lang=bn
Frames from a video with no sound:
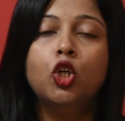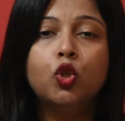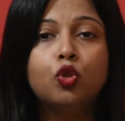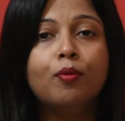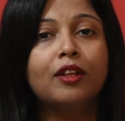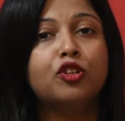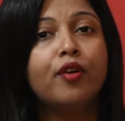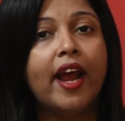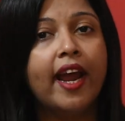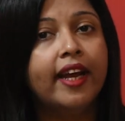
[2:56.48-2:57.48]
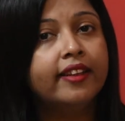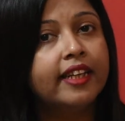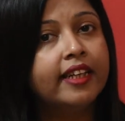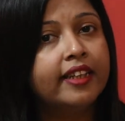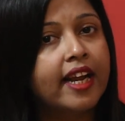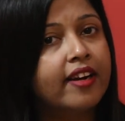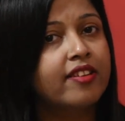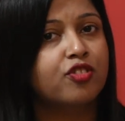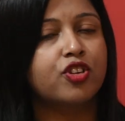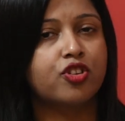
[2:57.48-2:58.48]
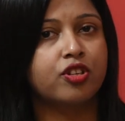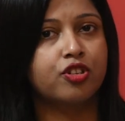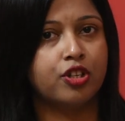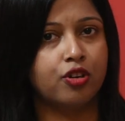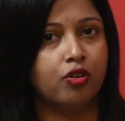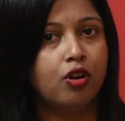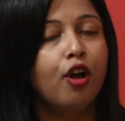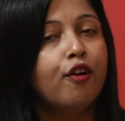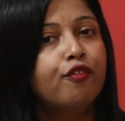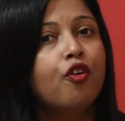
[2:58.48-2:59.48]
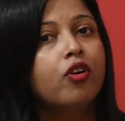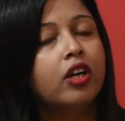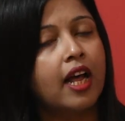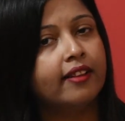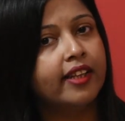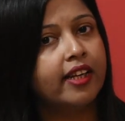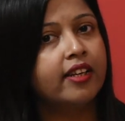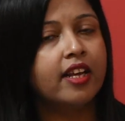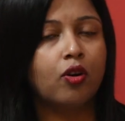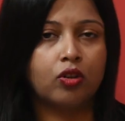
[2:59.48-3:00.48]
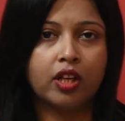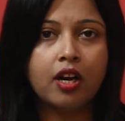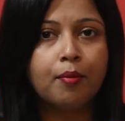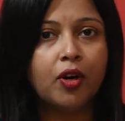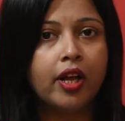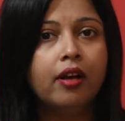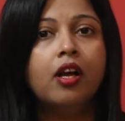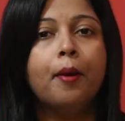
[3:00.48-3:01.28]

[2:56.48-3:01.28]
শুধুমাত্র এই তিনটেই রেস্ট্রিকশন ছিল ফোন ডান দিকে নিয়ে কথা না বলা